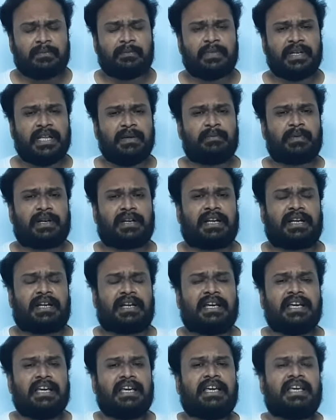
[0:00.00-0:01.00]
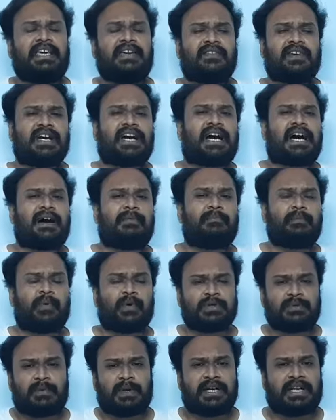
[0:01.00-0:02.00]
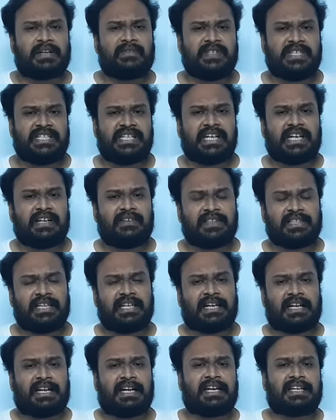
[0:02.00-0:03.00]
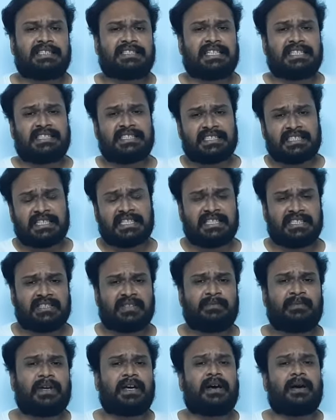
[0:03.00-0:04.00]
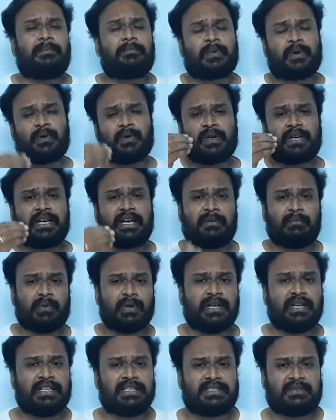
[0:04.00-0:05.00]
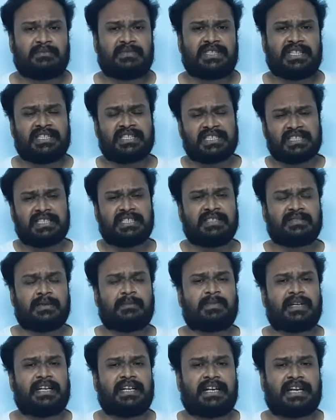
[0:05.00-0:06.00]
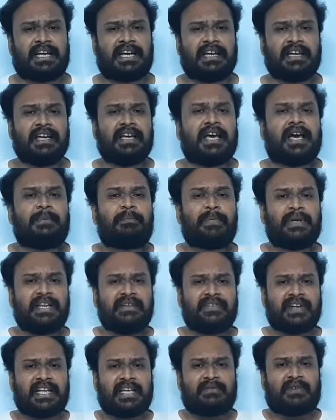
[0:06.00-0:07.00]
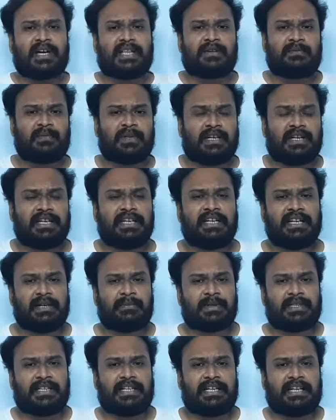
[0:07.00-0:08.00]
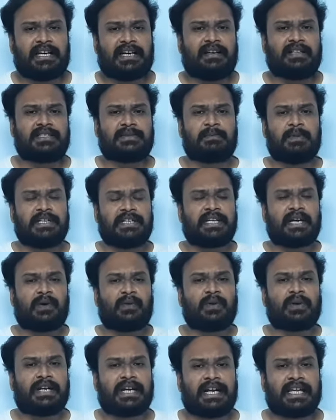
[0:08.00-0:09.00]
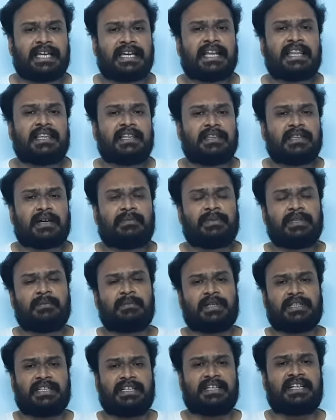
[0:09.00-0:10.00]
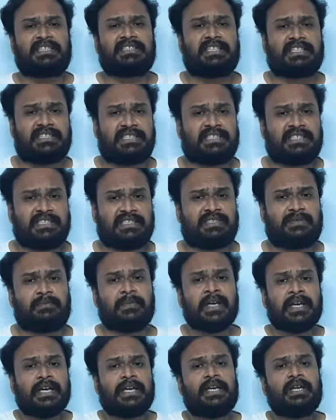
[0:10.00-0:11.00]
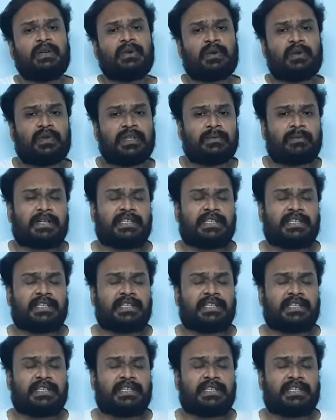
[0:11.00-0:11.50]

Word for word: பிலீவ் பண்ணுறாங்க இவங்க அப்போஸ் பண்ணுற விஷயங்கள் வந்து என்னென்னா செக்ஷனிசம் அப்புறம் கம்யூனலிசம் செக்ஷனிசம்னா என்னென்னா பிரிவினைவாதம்னு இருக்குது பார்த்தீங்களா ஸ்பிளிட் ஆகும்னு நினைக்கிறது தான் வந்து பார்த்தீங்கன்னா செக்ஷனிசம் இன்னொன்று வந்து